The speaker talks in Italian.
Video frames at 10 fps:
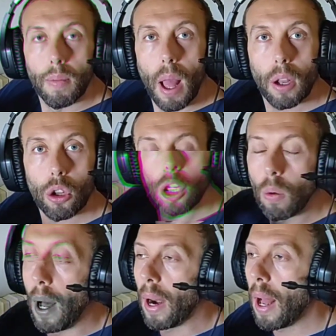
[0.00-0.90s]
Eccoci
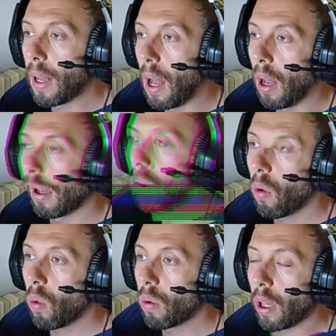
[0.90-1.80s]
qua, raga.
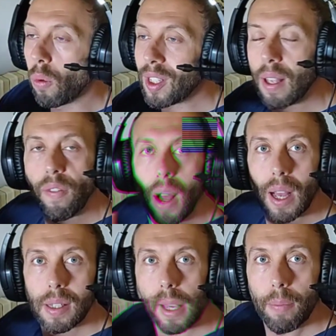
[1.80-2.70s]
In questa
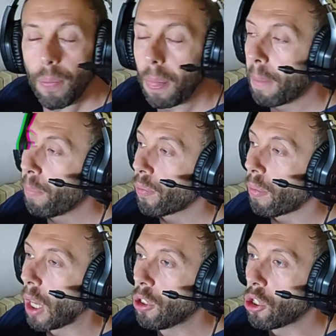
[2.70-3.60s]
fase
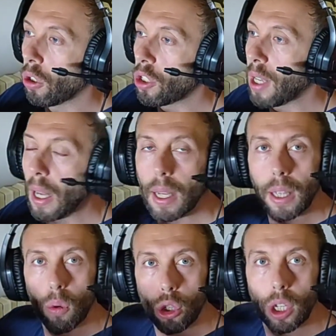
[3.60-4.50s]
ci sono state anche
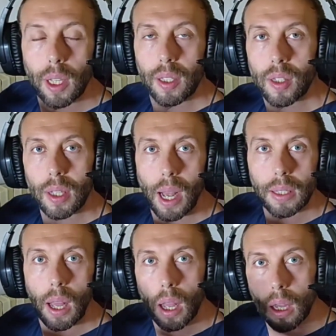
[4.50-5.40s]
delle uscite di
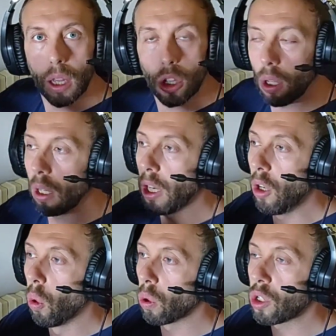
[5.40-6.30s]
strada eh,
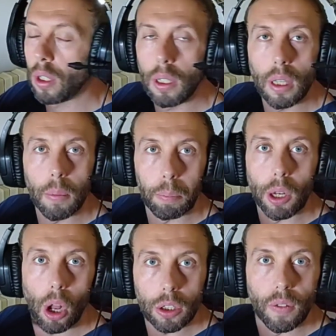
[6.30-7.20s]
illustri di
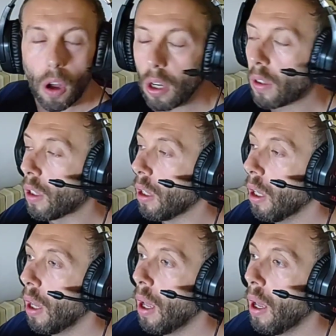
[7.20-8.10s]
piloti forti.
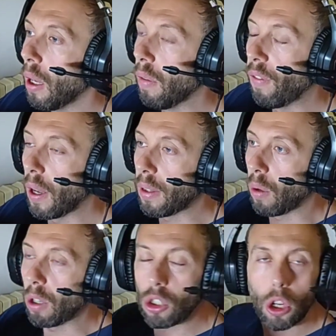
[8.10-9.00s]

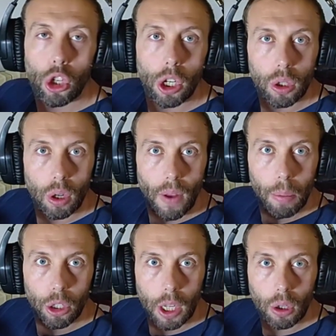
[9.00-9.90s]
Infatti, questo che ci
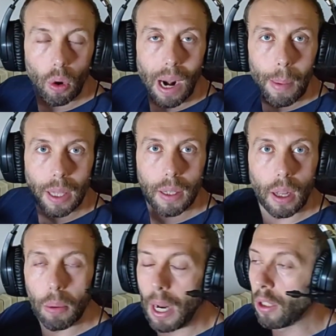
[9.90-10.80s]
ritroviamo dietro con la
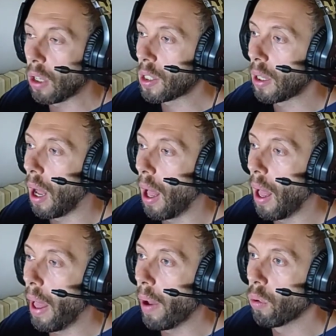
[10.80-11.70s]
macchina come la
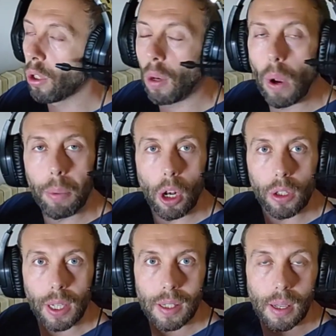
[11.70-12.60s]
nostra è uno di quei
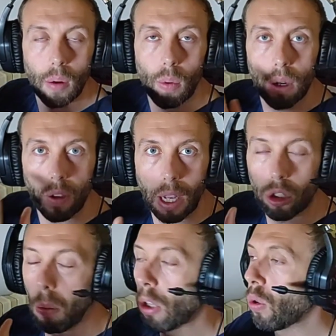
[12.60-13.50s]
piloti che sarà
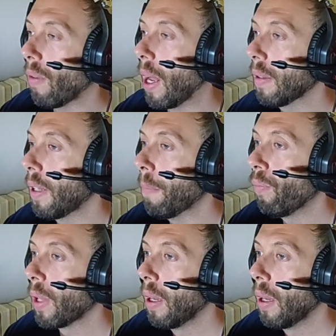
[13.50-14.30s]
qualificato molto avanti